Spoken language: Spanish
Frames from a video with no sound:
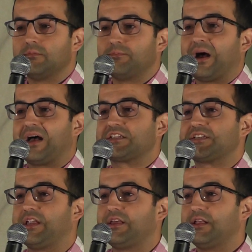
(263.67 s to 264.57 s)
va a
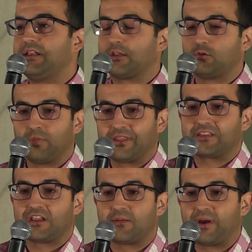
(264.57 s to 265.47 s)
ser la tumba de
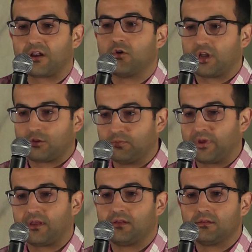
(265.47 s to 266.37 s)
Trallamar, o la tumba,